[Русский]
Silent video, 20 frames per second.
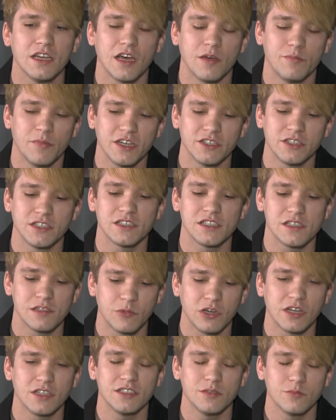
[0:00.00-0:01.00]
Опять же, если
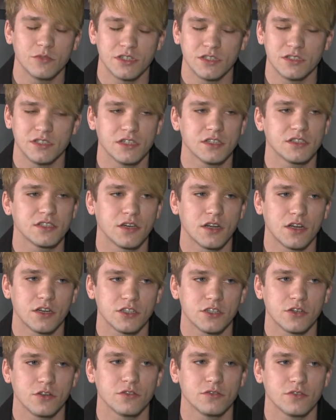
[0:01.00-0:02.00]
мы хотим это делать
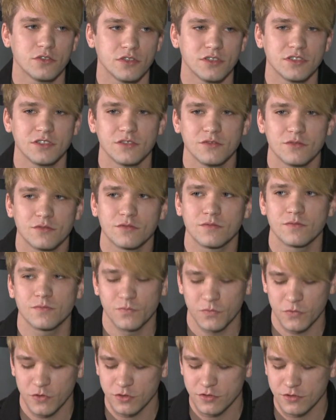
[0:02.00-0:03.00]
хорошо. То есть, ну,
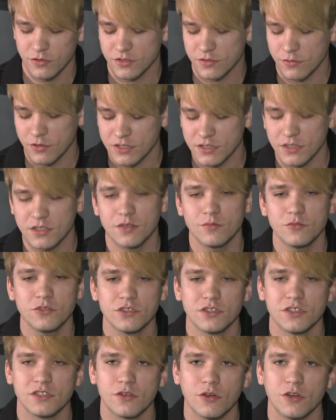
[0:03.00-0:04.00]
тут все сводится к тому,
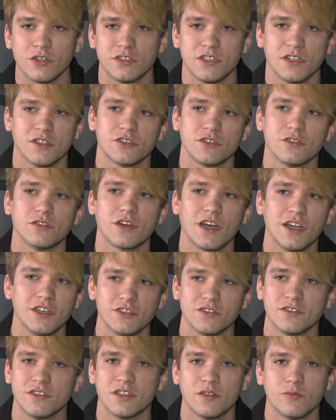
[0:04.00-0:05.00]
что если хочешь делать что-то
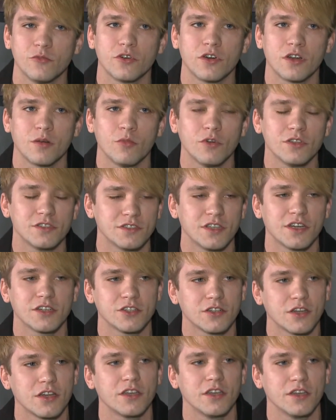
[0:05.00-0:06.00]
качественно, надо много работать, так
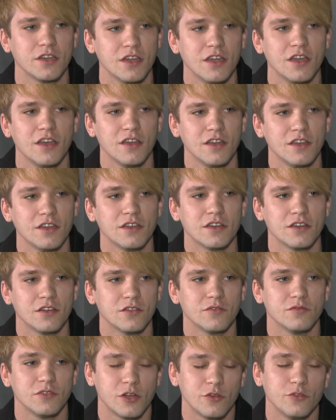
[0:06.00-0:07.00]
же, как и
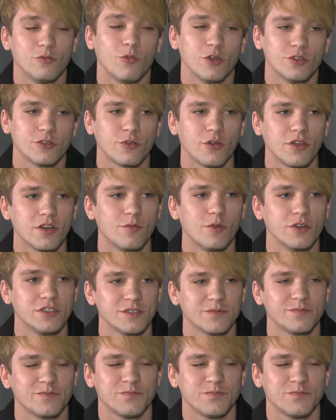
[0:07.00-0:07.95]
э, на любой другой работе.